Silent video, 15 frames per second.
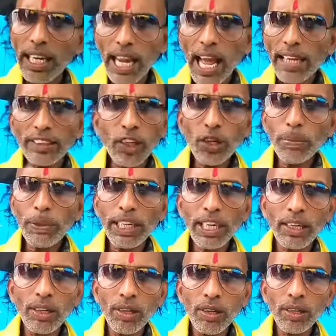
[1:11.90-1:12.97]
ఈ లాక్డౌన్
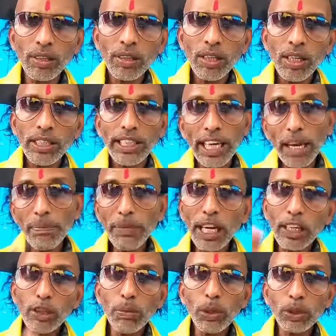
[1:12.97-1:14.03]
పీరియడ్లో ఏ
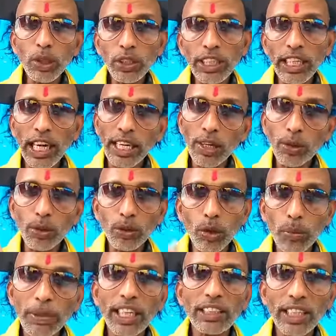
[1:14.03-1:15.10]
మిల్క్ బూతో కిరాణా
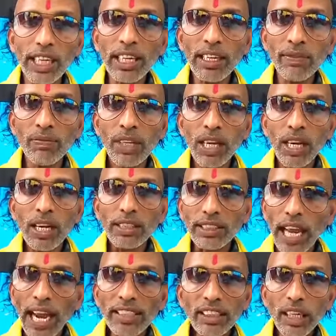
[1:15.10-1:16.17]
కొట్టో పెడితే
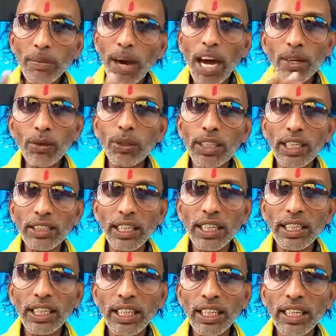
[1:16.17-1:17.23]
సాయంత్రం ఆరు
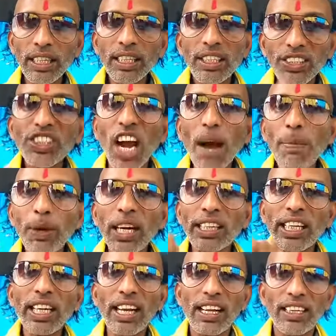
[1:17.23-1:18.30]
కొట్టేసరికి షాపు
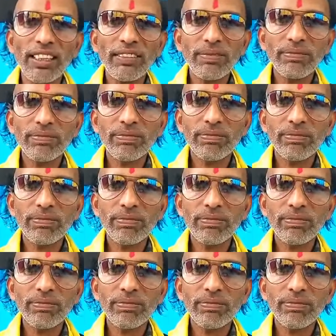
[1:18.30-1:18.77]
కట్టేయాలి